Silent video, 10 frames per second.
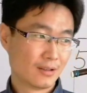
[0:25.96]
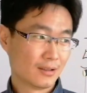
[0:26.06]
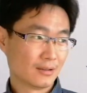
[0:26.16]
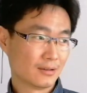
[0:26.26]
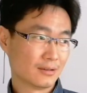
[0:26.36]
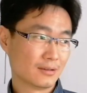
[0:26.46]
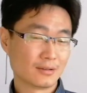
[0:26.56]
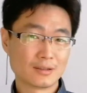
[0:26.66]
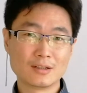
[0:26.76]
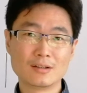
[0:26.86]
呃，
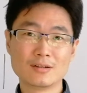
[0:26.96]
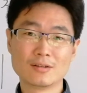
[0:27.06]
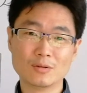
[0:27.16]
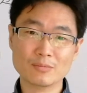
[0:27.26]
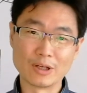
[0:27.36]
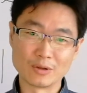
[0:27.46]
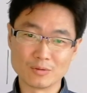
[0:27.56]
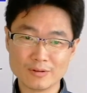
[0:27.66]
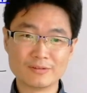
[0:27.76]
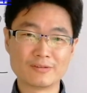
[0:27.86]
这是一首美
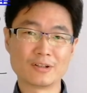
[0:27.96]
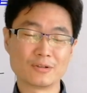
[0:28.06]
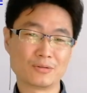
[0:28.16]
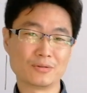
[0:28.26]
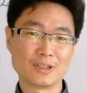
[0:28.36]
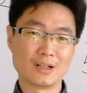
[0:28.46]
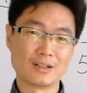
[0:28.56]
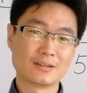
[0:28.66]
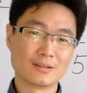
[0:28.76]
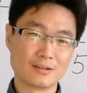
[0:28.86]
国风味的曲子啊。
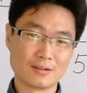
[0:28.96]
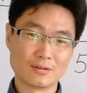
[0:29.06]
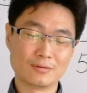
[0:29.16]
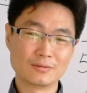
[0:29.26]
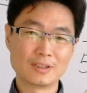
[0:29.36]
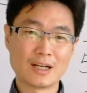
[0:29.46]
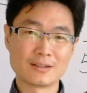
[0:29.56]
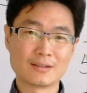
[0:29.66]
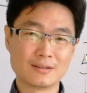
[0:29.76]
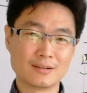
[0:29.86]
呃，红衣大
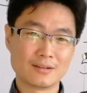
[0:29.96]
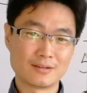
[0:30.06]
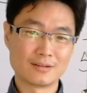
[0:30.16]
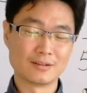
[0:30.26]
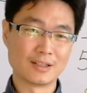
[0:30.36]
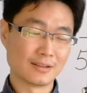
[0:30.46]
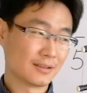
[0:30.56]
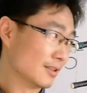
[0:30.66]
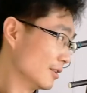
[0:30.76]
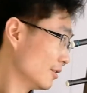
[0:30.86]
师呢是填
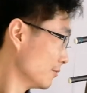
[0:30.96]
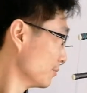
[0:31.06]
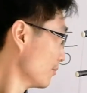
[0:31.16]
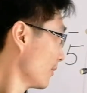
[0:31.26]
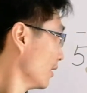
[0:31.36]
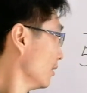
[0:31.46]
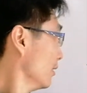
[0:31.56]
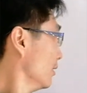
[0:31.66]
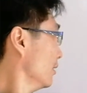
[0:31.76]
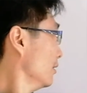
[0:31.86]
词。
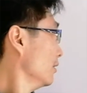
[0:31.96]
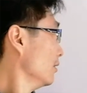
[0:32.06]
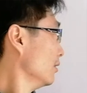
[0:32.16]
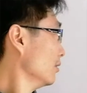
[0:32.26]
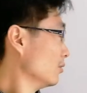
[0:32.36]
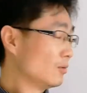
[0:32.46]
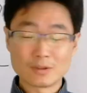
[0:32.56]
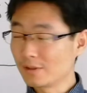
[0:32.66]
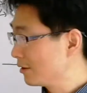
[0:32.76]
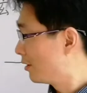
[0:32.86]
呃，我
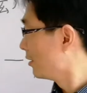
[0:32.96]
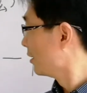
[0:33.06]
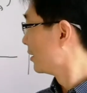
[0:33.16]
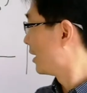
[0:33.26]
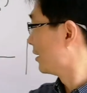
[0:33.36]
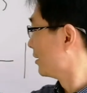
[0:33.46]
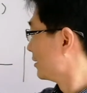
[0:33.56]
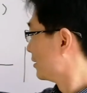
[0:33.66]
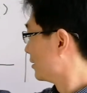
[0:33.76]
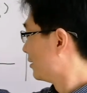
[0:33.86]
找着了他的
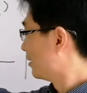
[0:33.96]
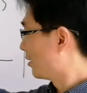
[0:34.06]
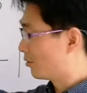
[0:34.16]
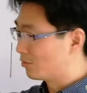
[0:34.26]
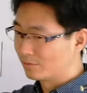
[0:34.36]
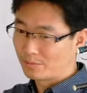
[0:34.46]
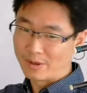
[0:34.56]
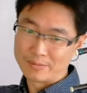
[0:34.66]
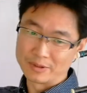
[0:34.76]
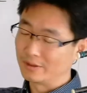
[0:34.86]
这个二胡的
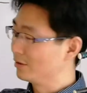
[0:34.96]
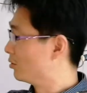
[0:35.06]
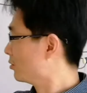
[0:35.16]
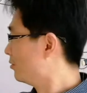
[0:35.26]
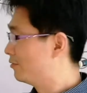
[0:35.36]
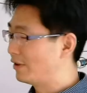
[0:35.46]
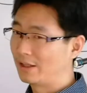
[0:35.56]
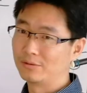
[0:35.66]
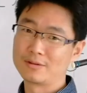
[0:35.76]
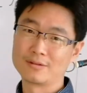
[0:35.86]
版本，有弓法
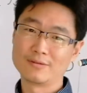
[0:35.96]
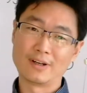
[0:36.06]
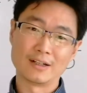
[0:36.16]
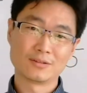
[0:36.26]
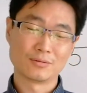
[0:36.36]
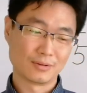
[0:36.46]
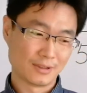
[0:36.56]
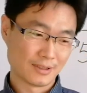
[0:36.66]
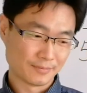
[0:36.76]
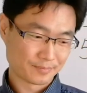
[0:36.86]
有指法，所以
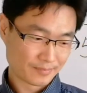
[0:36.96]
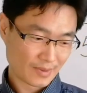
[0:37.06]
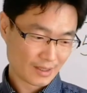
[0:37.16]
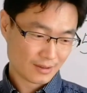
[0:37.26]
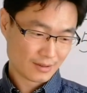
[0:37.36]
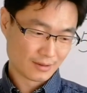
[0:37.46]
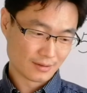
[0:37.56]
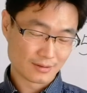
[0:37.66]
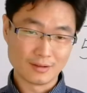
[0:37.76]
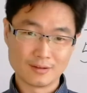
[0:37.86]
呢，
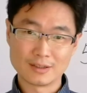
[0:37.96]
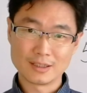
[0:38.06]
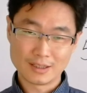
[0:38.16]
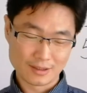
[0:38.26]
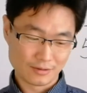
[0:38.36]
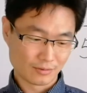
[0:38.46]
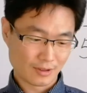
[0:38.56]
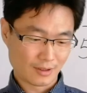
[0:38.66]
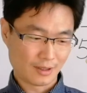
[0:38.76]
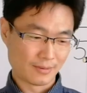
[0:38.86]
呃，正好呢，他也用
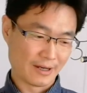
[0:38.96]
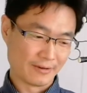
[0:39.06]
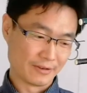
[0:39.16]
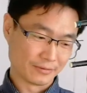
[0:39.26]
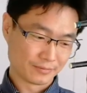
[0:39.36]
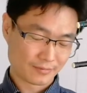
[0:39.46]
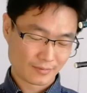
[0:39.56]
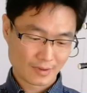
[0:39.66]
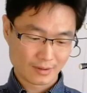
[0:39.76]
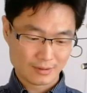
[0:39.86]
到二把位。
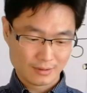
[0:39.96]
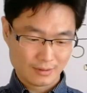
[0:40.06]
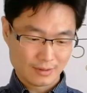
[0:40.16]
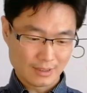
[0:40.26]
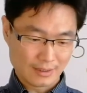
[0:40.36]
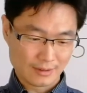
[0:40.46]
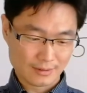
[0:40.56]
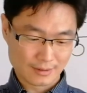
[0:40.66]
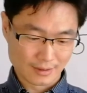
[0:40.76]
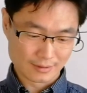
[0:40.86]
在
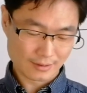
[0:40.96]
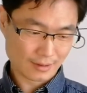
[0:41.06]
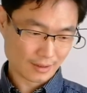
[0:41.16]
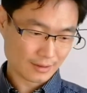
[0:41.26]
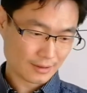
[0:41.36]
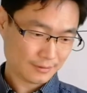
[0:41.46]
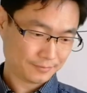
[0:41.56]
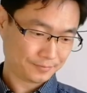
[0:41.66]
讲之前呢，